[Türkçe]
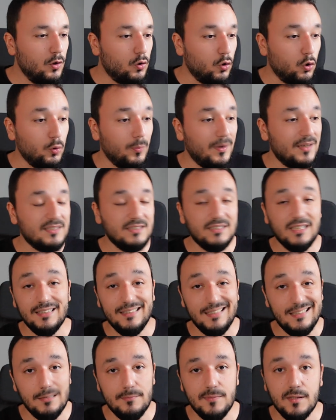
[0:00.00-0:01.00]
Korumazsak
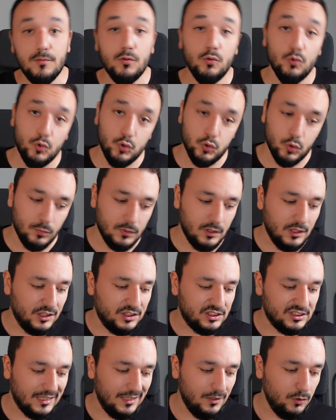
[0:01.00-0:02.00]
dediğim gibi uçur durumdan
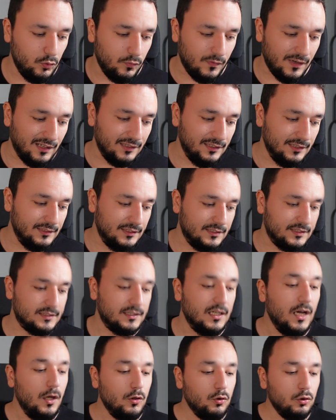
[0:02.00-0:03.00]
aşağı yuvarlanırız.
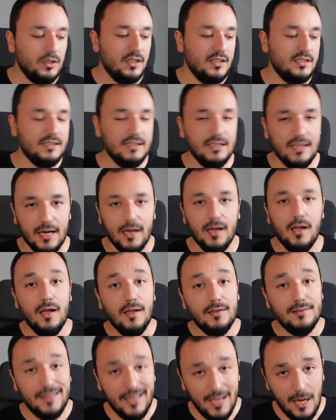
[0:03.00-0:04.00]
Dolayısıyla
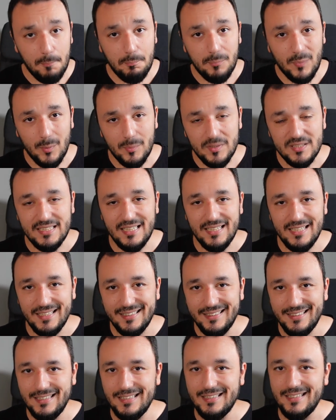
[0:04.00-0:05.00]
ne yapmamız
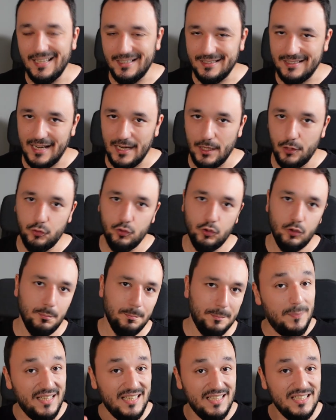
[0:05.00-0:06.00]
gerektiğini tekrar
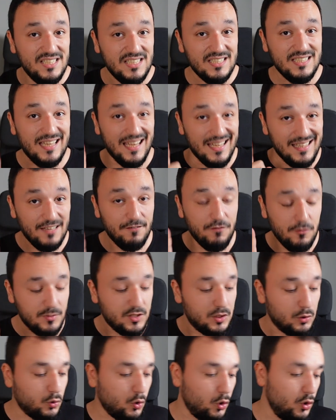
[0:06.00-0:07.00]
ediyorum. Birincisi
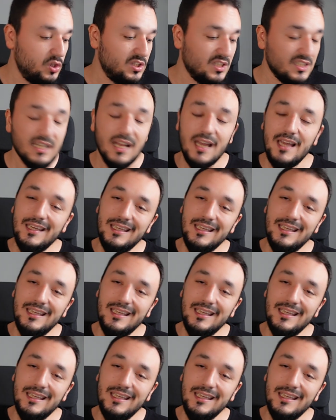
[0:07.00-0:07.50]
hedefimizi koyacağız.